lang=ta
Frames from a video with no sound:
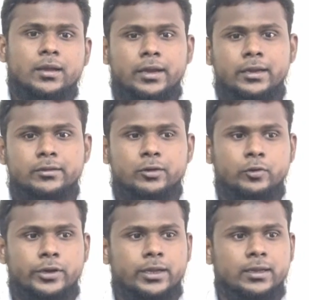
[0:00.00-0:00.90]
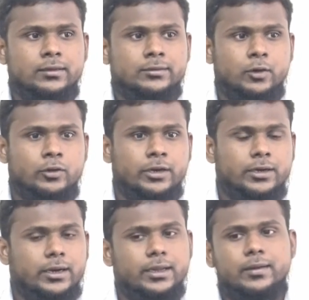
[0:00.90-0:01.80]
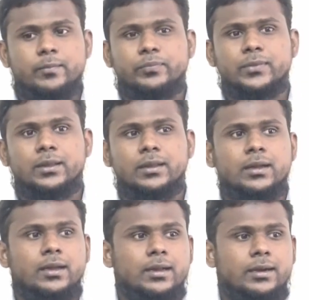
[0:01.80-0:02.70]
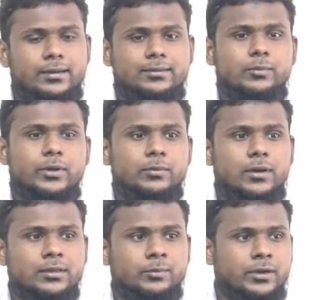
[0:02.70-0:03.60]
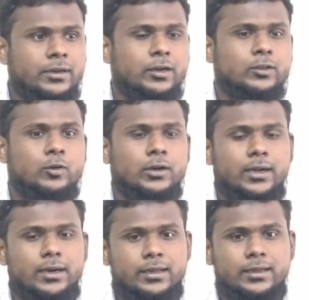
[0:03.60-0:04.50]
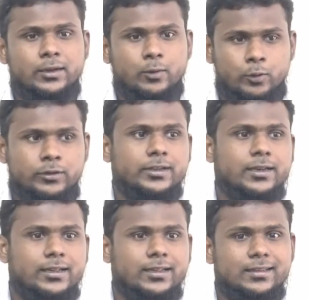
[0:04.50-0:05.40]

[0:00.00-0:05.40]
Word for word: கண்ணியத்திற்குரிய சகோதரர்களே டிசம்பர் மாதம் என்று எடுத்துக்கொண்டாலே ஒரு சில